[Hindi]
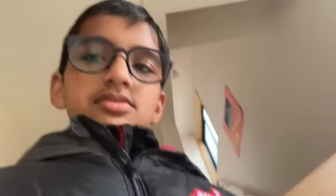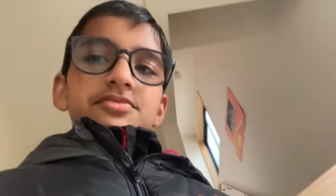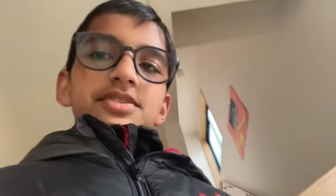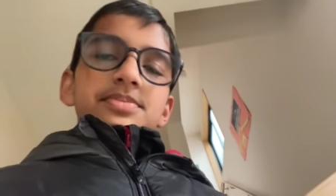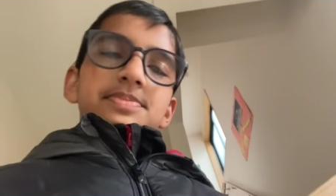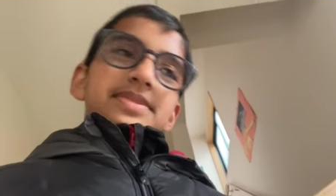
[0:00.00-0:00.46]

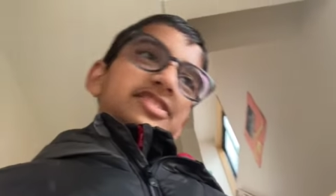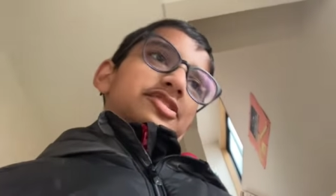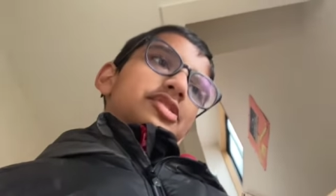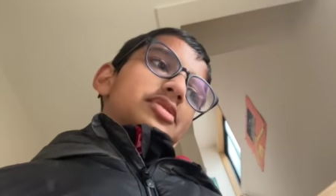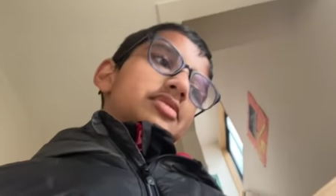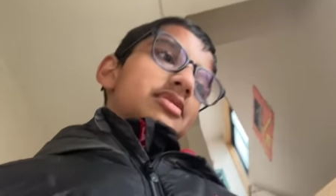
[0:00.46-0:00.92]
फिर
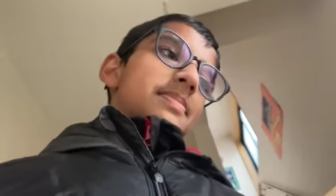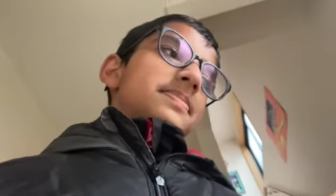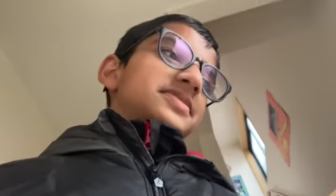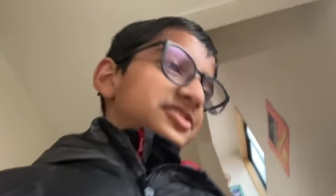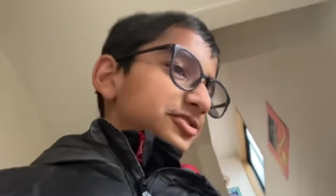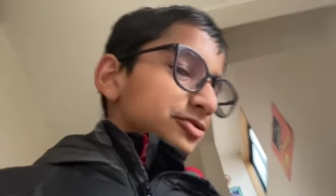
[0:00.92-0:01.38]
परसों तो
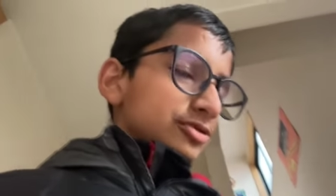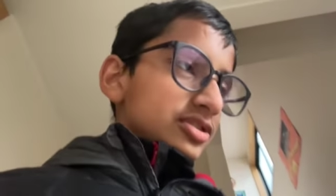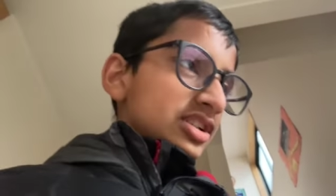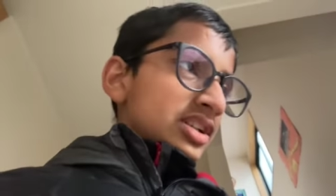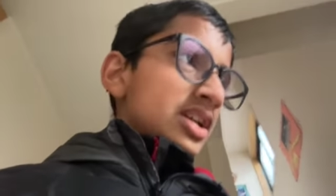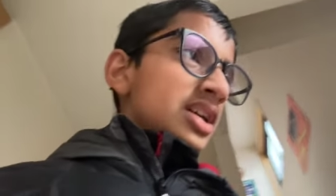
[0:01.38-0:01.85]
वापस स्कूल
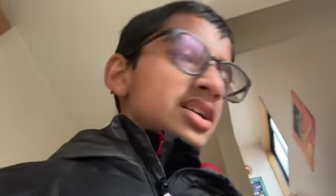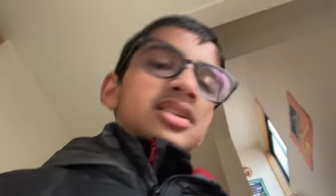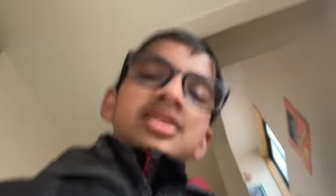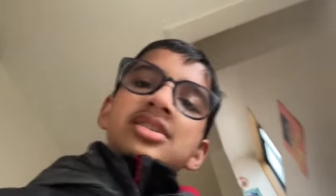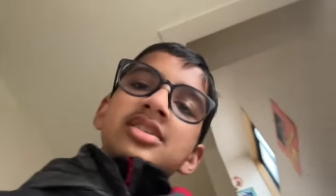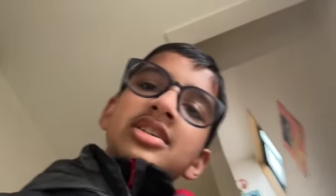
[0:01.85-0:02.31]
जाना है
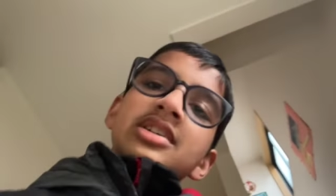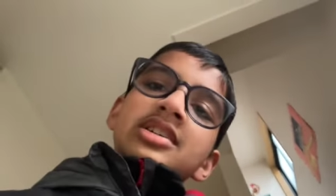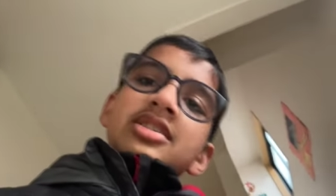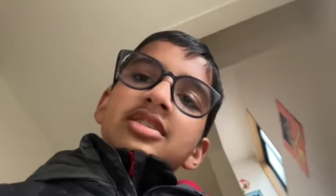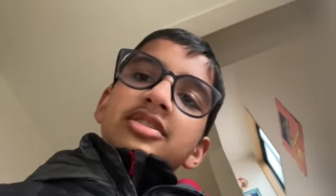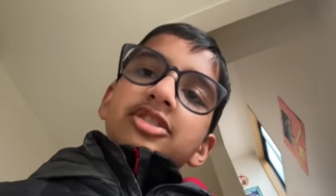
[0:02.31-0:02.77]

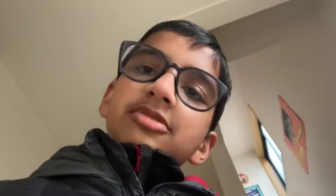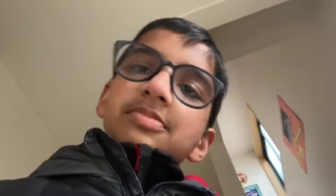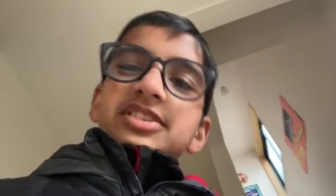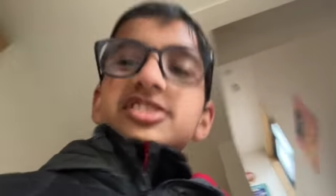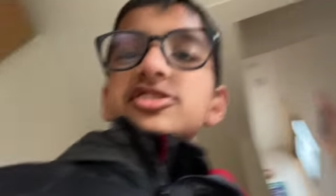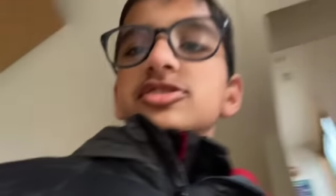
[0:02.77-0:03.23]
तो
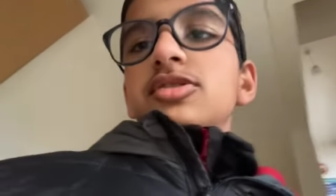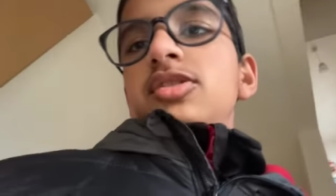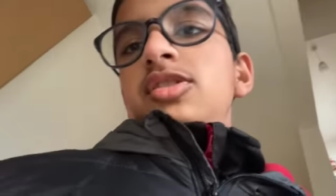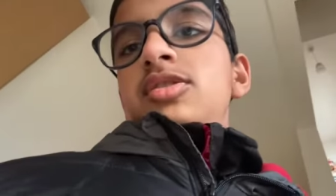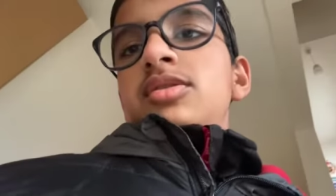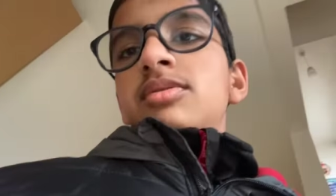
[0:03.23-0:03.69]
परसों
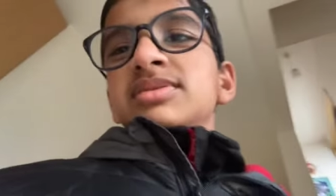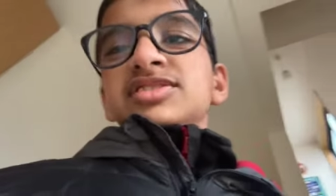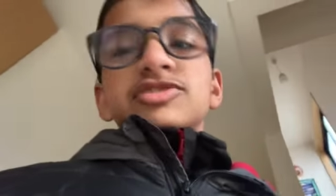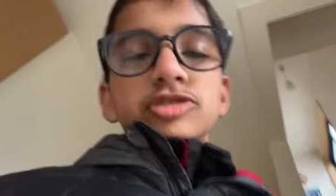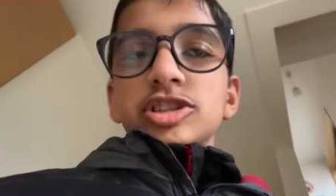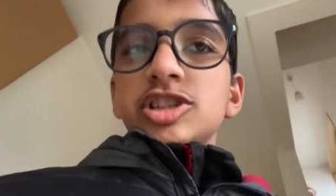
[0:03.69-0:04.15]
मैं
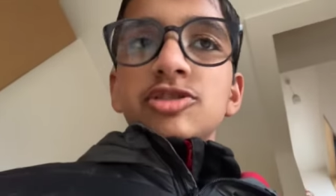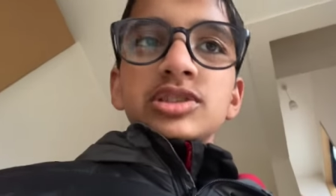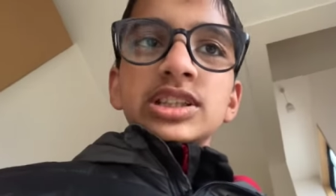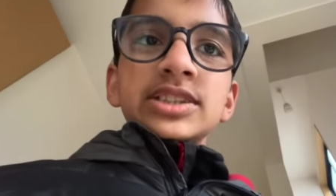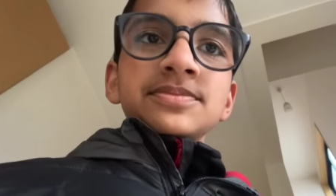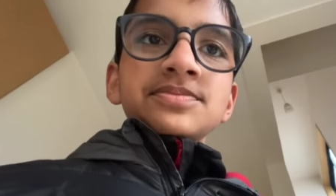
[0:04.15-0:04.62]
स्कूल
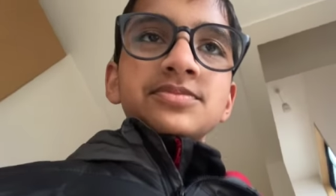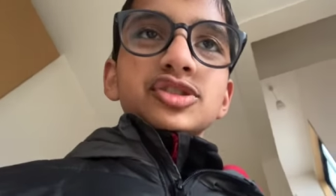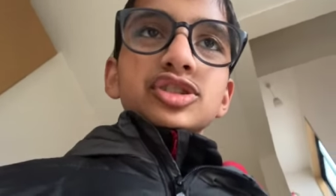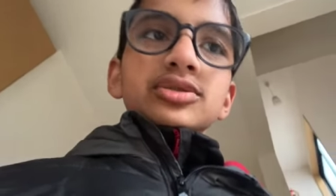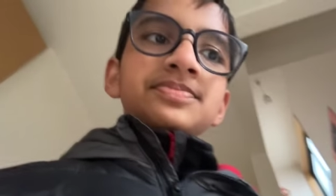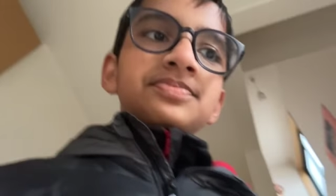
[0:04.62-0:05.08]
जाऊंगा तो